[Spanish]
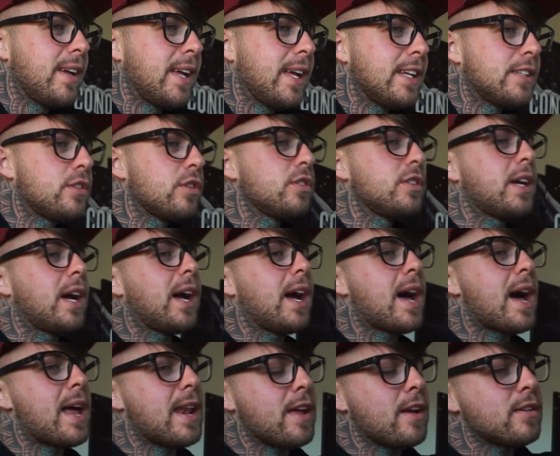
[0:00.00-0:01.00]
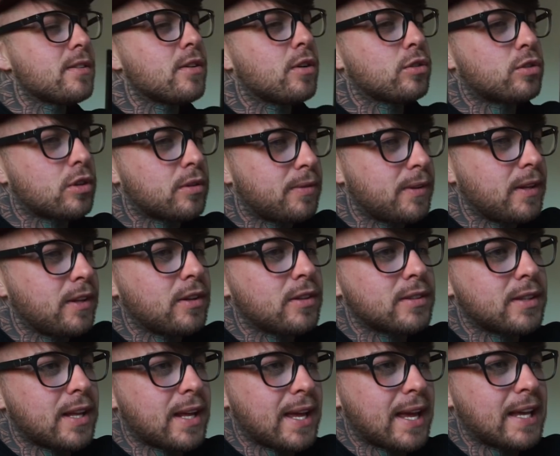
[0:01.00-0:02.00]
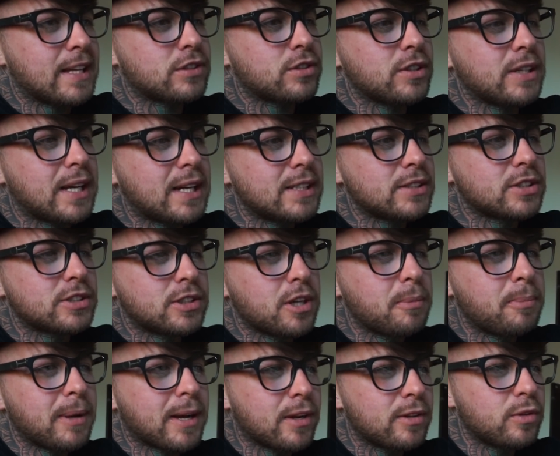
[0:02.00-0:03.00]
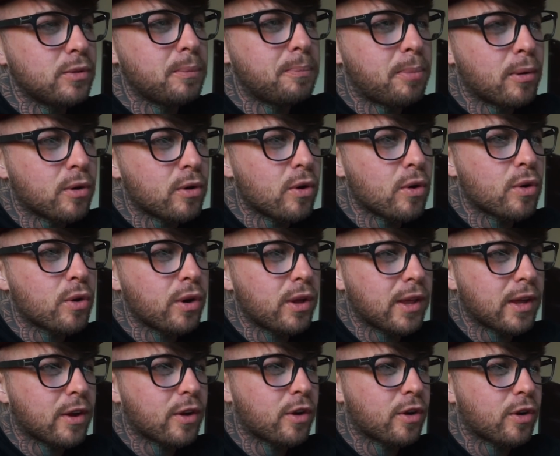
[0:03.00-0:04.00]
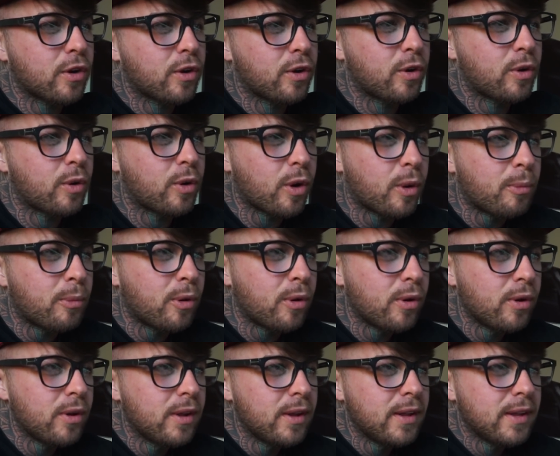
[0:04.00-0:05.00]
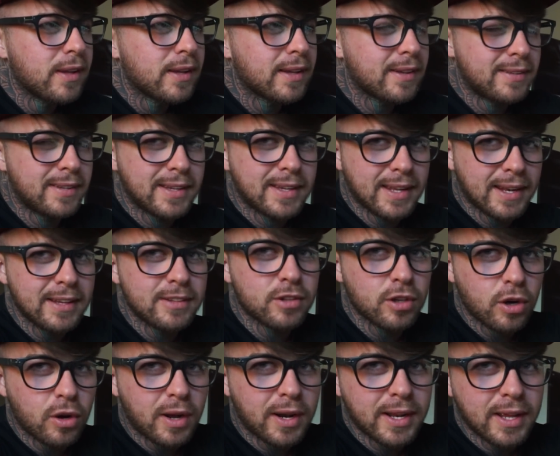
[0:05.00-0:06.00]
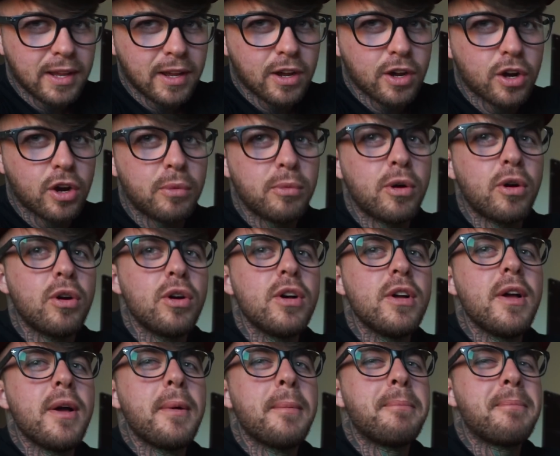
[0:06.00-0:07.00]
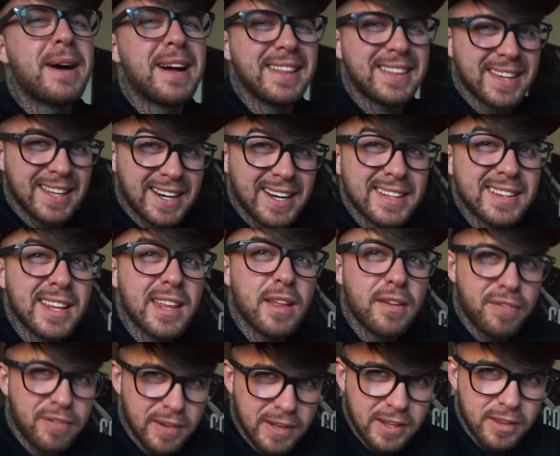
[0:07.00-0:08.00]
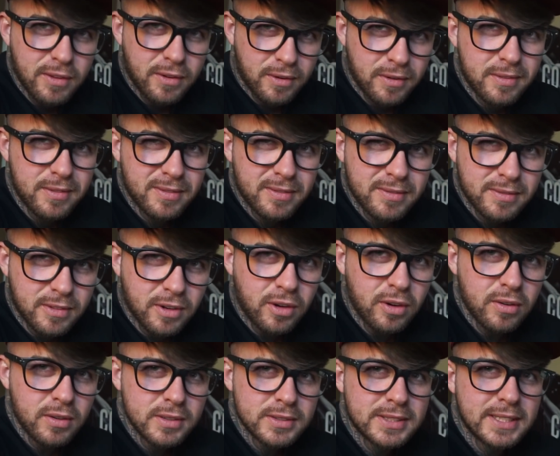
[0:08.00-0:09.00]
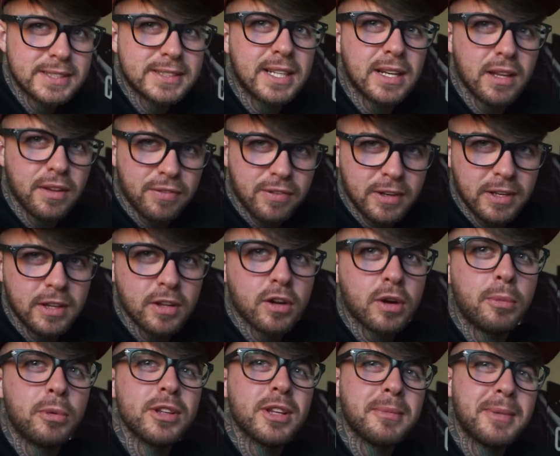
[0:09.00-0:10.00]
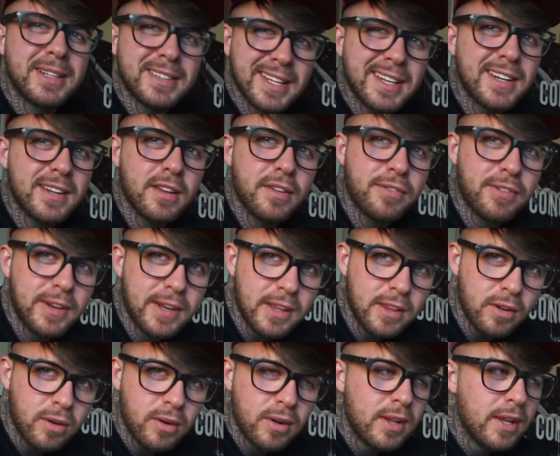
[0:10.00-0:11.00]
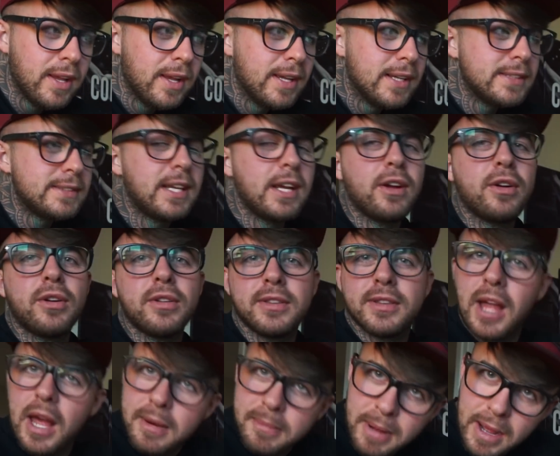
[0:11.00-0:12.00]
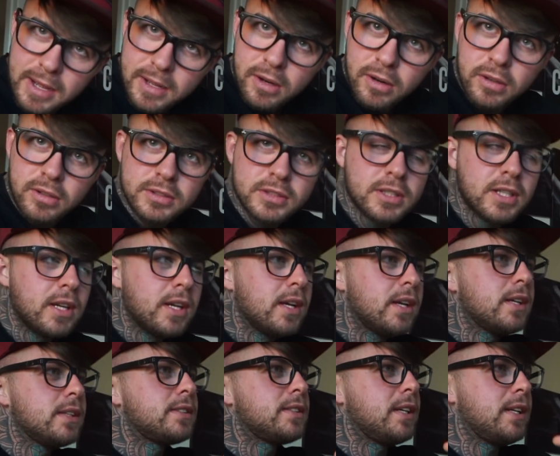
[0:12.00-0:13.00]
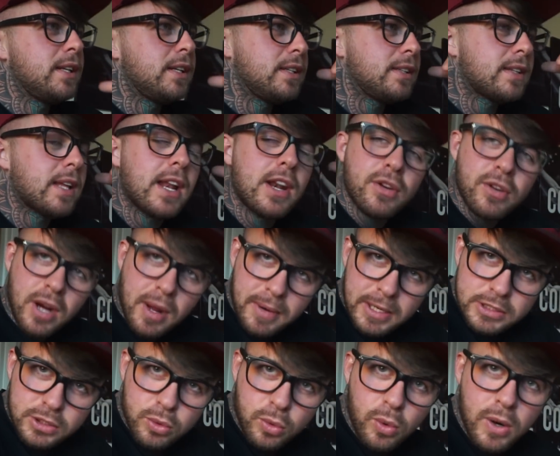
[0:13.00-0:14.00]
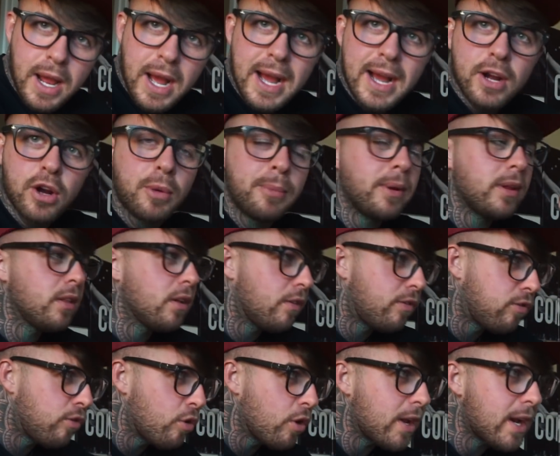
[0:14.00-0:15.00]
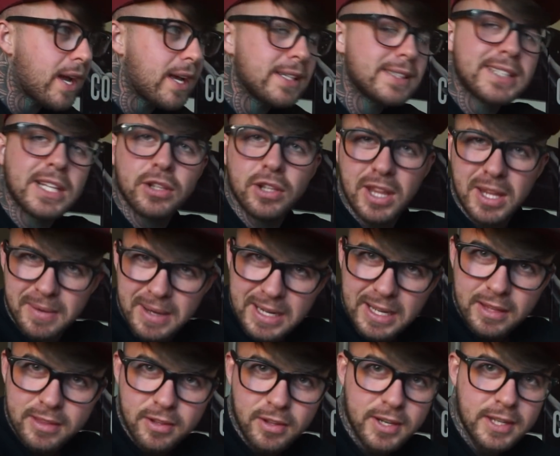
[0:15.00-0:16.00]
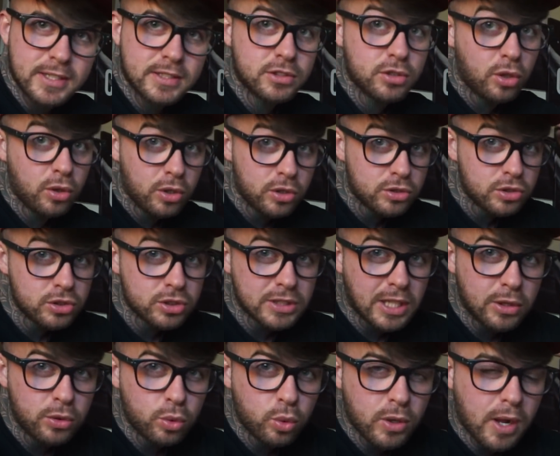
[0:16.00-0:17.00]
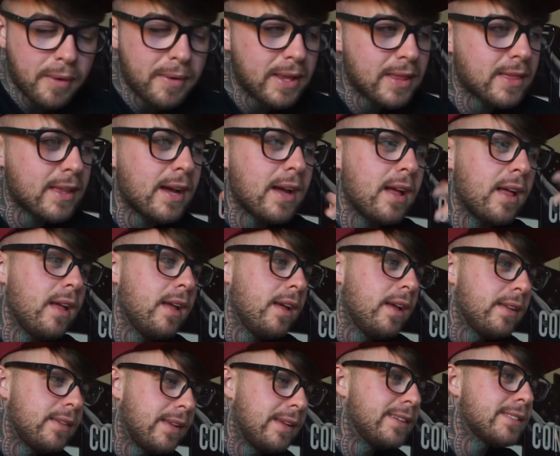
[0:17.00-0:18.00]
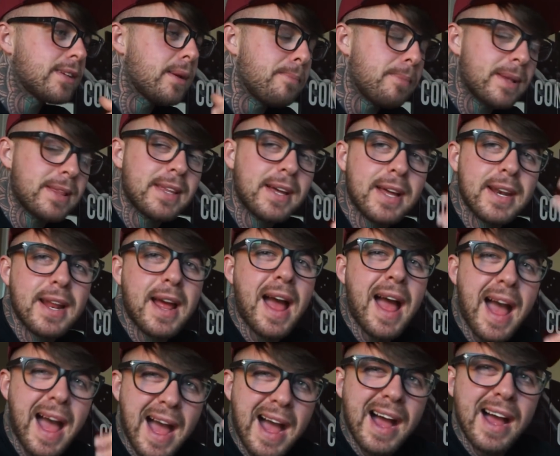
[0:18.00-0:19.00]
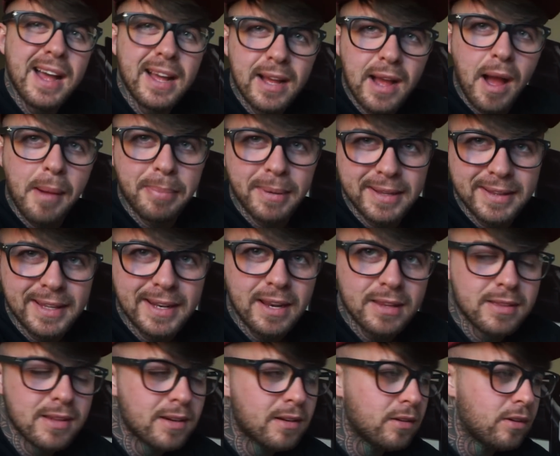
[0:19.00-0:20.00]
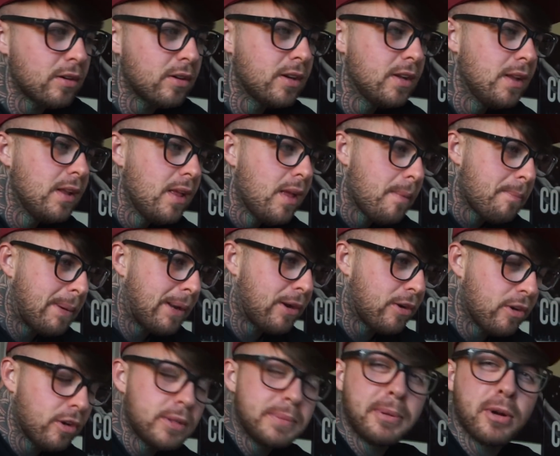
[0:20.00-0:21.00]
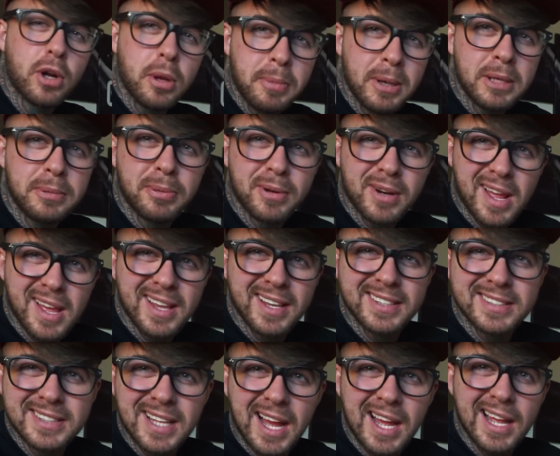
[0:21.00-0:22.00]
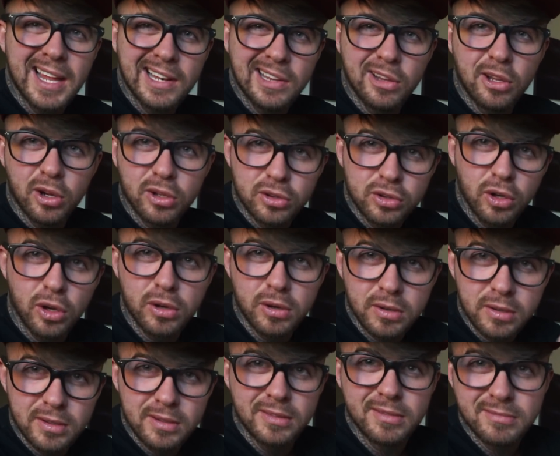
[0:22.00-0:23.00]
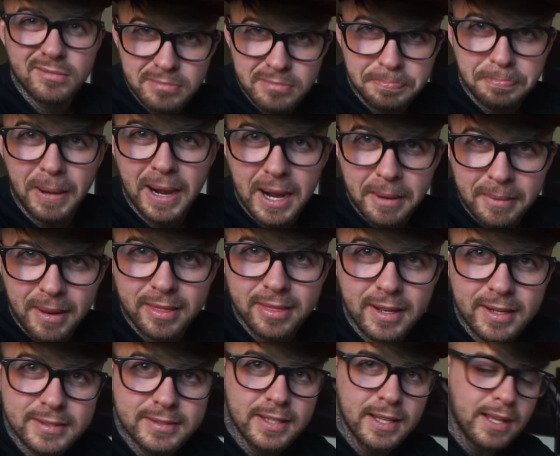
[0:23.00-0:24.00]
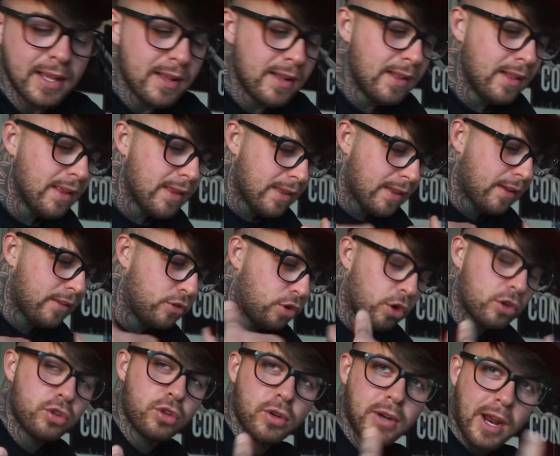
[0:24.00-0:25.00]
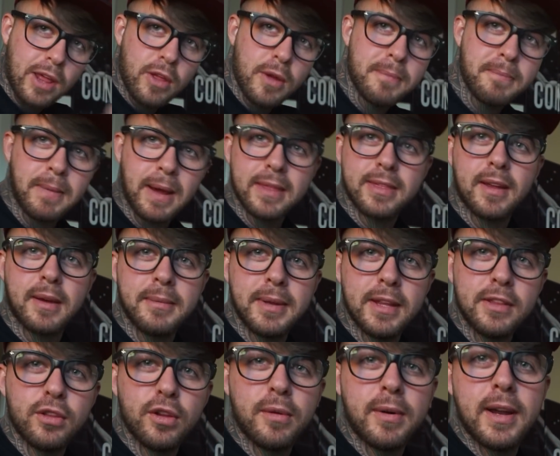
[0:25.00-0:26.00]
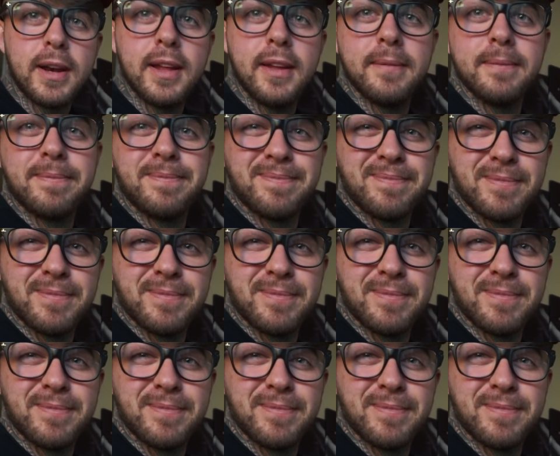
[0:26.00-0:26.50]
eso ya haré otros vídeos de eso ya os estoy explicando un poco de cómo, que si queréis solo lo haré, cómo mantenerte definido, ¿no? Si estás definido, cómo te mantienes definido sin contar macros, sin tener una báscula, comiendo fuera, estando de vacaciones. Todo eso está en tu cabeza, tienes que empezar a aprender a hacerlo, pero no os preocupéis porque aquí está el doctor para amazarse doctorado en mazamiento, ¿vale?